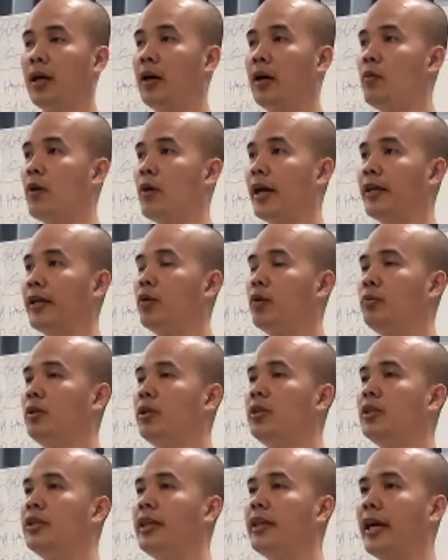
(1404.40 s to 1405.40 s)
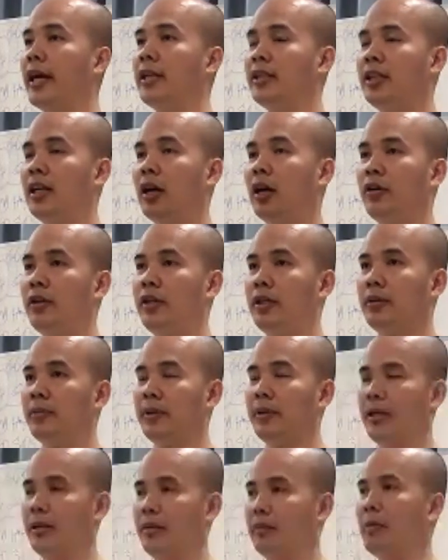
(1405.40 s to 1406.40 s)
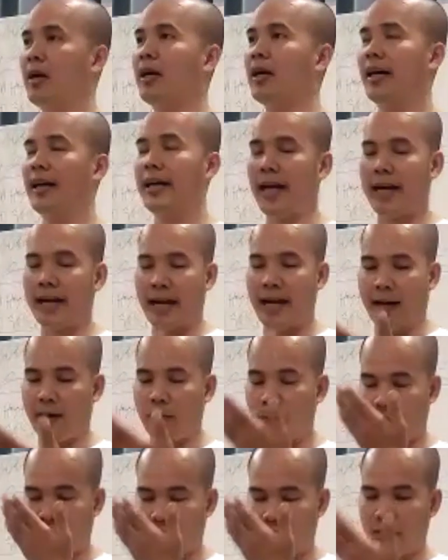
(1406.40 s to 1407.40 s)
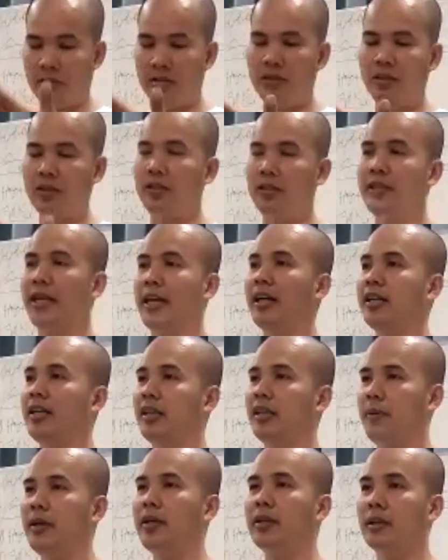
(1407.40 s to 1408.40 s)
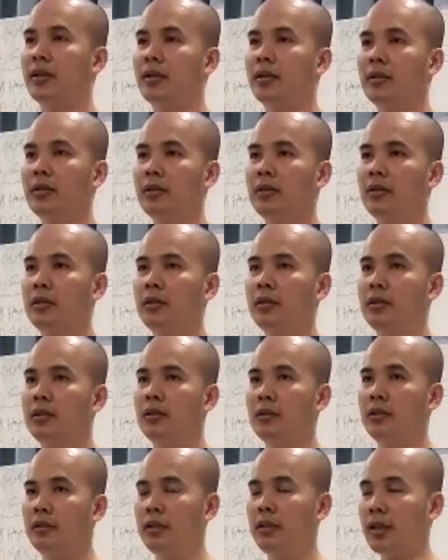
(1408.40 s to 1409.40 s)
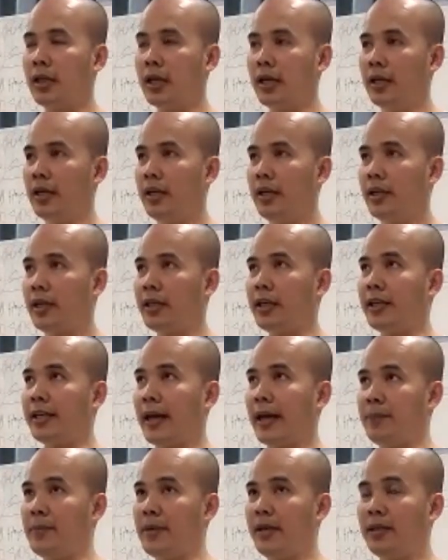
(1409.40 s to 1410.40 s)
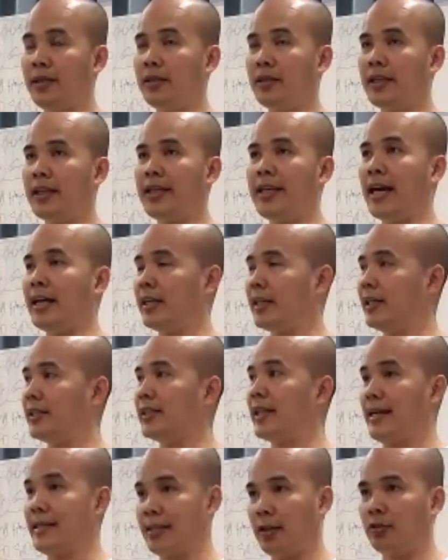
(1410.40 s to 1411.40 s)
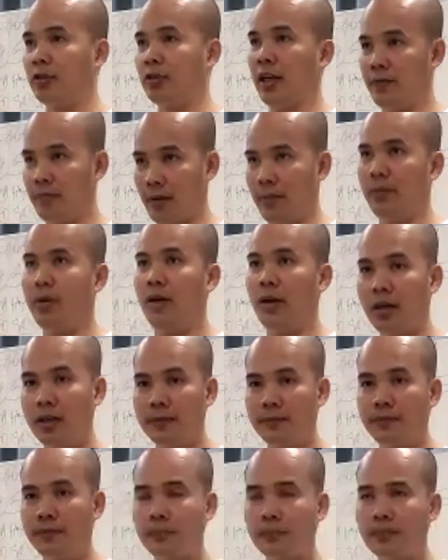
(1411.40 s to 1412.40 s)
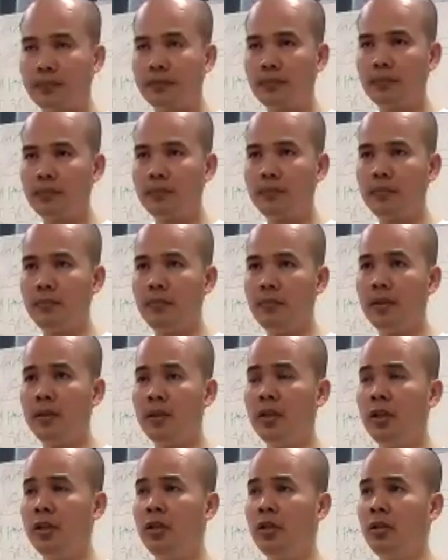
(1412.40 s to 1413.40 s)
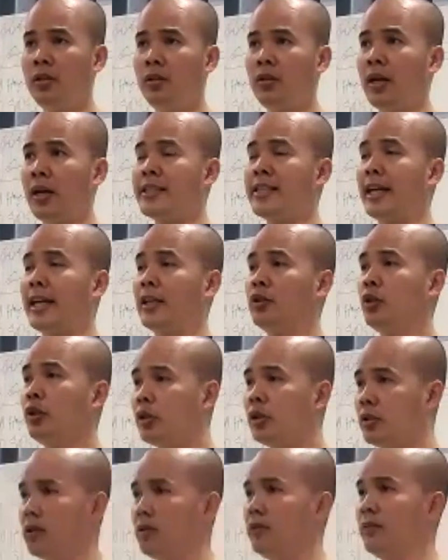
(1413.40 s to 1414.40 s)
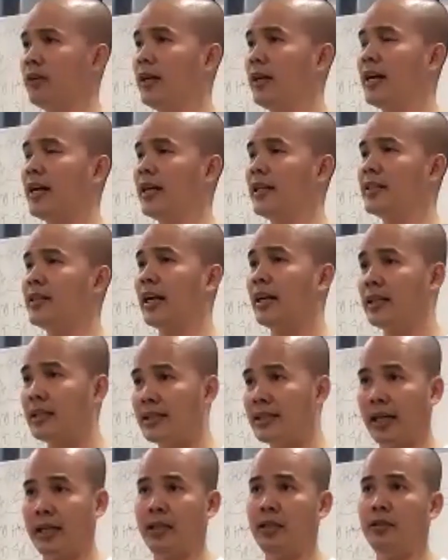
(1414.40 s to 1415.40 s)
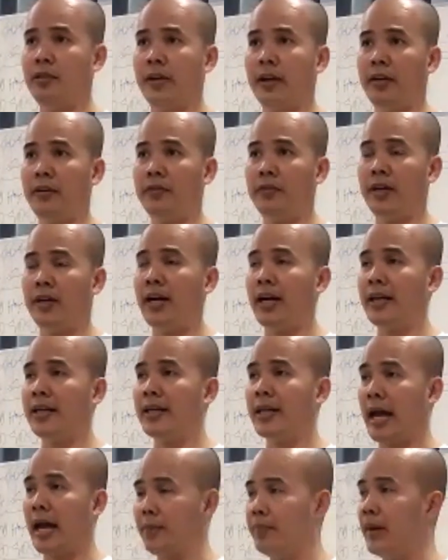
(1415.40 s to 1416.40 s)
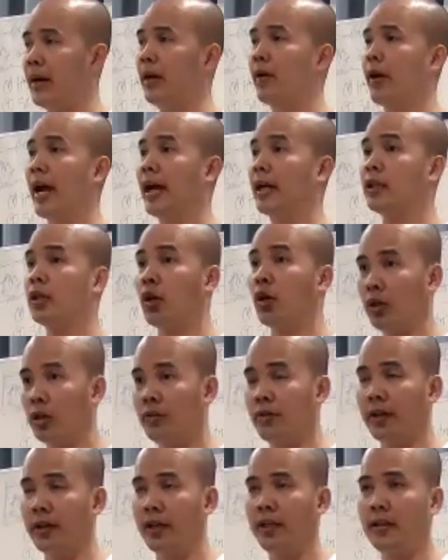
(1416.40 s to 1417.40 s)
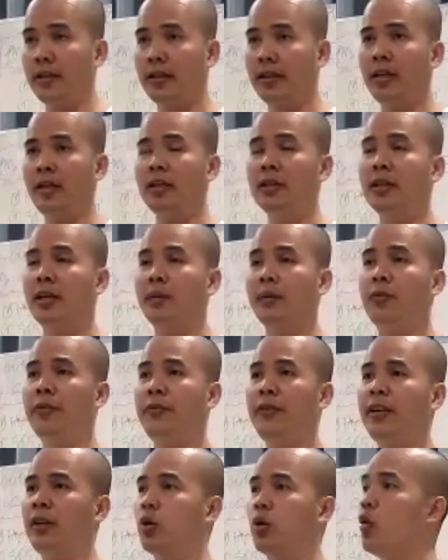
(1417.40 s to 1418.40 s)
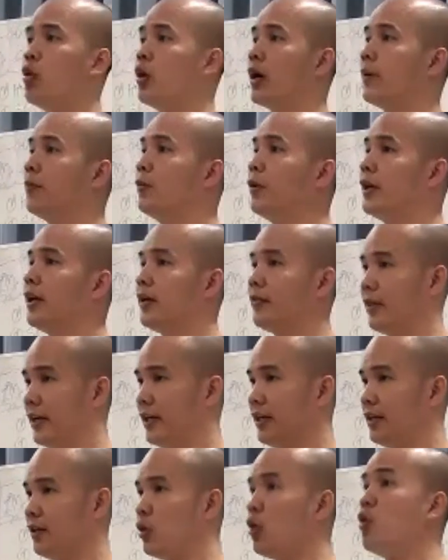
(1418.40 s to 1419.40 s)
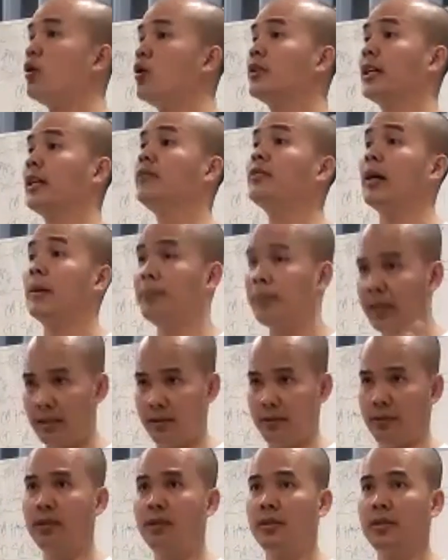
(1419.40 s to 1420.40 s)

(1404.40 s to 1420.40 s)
ở ngoài dùng nước rửa chén xin lỗi đi rồi mà bất khả kháng ăn ngoài ngửi nước rửa chén cái gì biết tức là cái chị cảm nhận được cái giá trị tại sao sản phẩm đó nó lại sản xuất và nó lại xanh sạch như vậy và nó lại đảm bảo an toàn như vậy cho người ăn quay viết cuồng ăn quay lại vậy đó cuồng sản phẩm á